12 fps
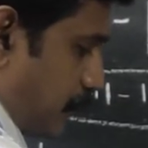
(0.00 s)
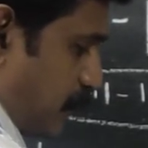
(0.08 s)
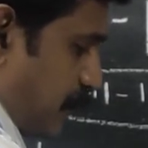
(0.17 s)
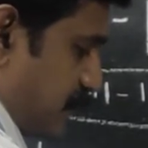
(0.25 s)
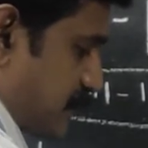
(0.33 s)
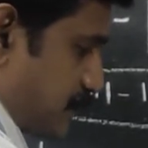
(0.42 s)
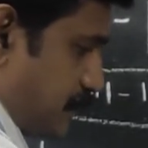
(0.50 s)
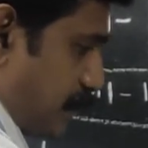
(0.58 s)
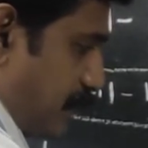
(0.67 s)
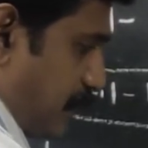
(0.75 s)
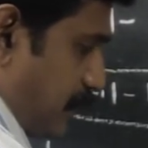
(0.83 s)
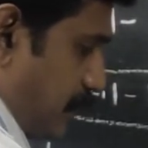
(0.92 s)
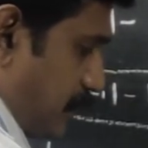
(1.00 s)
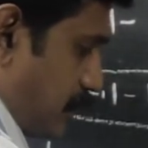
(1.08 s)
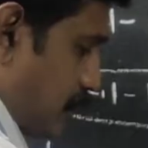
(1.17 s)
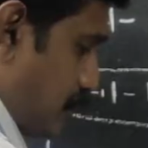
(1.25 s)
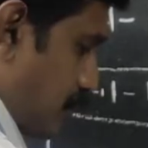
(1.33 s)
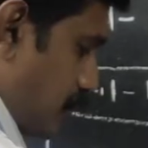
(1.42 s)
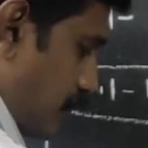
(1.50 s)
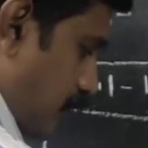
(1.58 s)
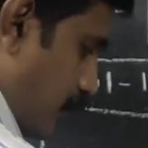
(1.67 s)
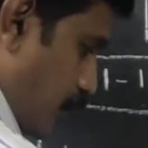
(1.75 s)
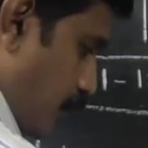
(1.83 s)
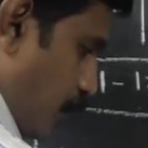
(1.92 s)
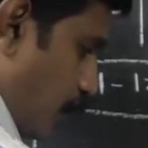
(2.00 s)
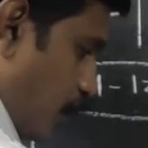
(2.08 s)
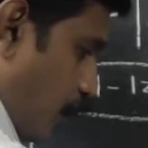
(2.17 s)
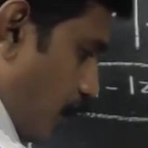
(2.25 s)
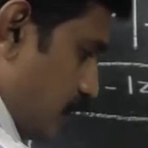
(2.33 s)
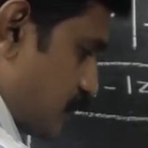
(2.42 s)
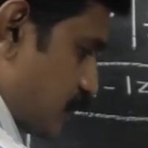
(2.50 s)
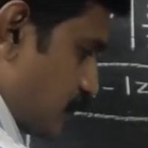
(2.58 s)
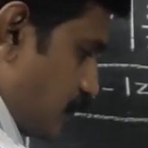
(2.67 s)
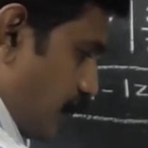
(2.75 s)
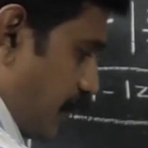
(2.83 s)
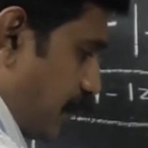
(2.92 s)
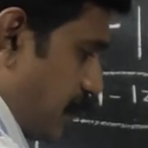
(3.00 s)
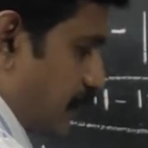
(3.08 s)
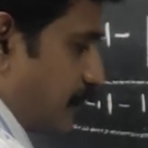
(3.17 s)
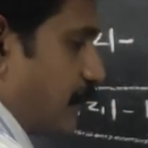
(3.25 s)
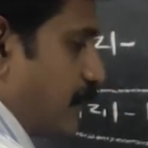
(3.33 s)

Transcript: ப்ளஸ் பி ஹோல் ஸ்கொயர்